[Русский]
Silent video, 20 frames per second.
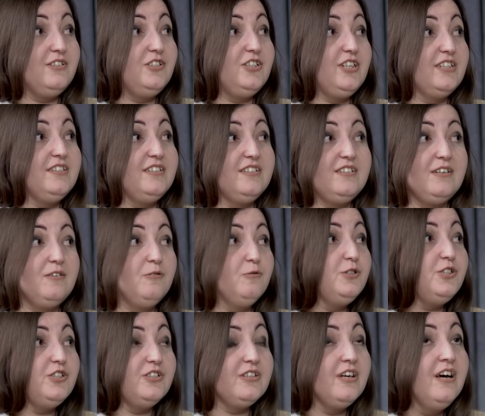сейчас угу. это
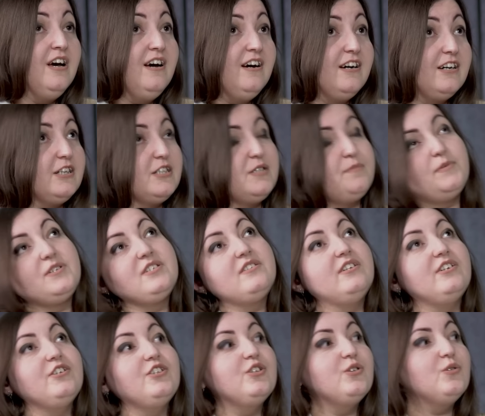очень
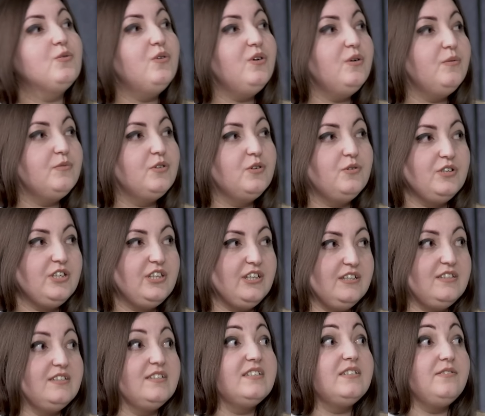распространено, да,
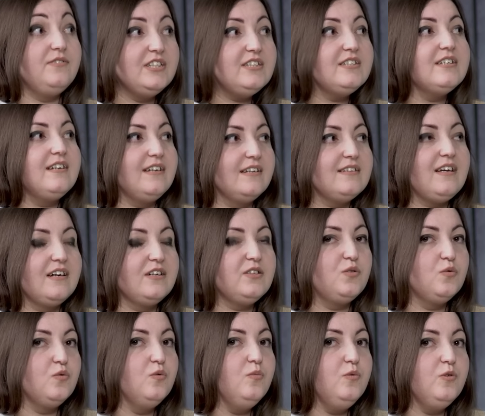многие да, действительно так, так
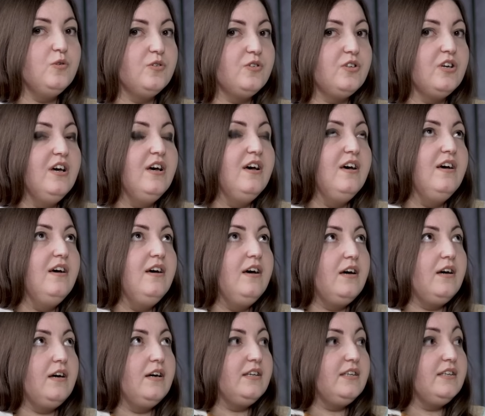думают. Это.
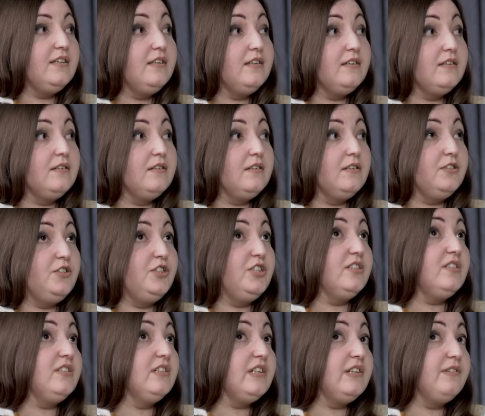Э, и,
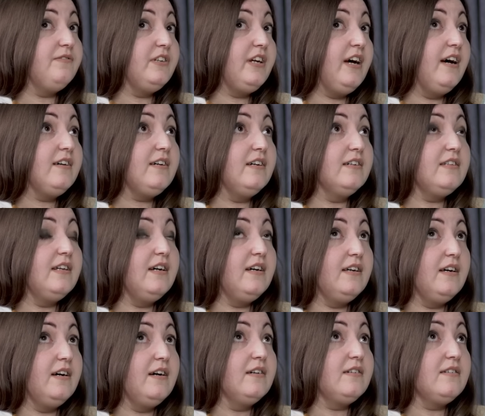честно говоря, когда
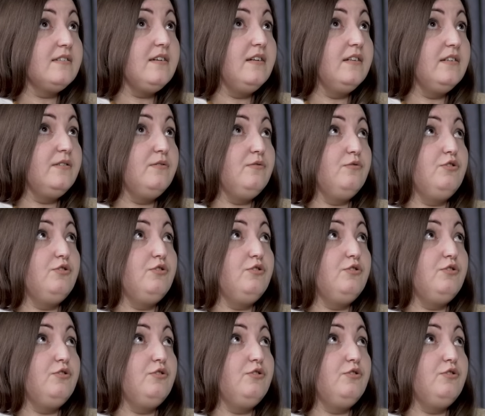я оказалась